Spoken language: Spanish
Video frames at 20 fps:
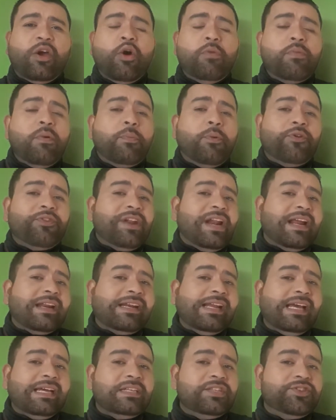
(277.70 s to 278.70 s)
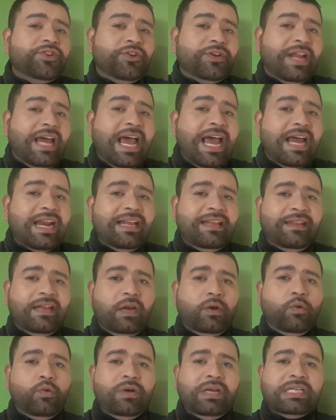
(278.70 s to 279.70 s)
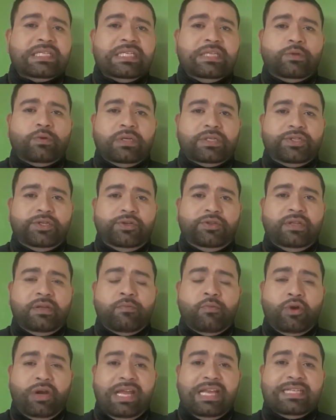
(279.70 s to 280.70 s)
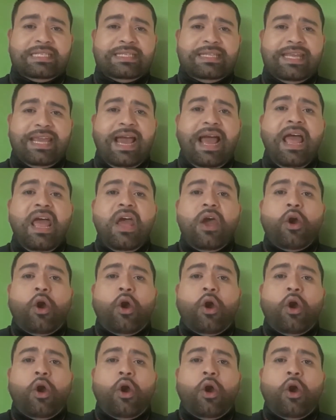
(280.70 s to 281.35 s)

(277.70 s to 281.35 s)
cómo podrá reaccionar en alguna situación de molestia,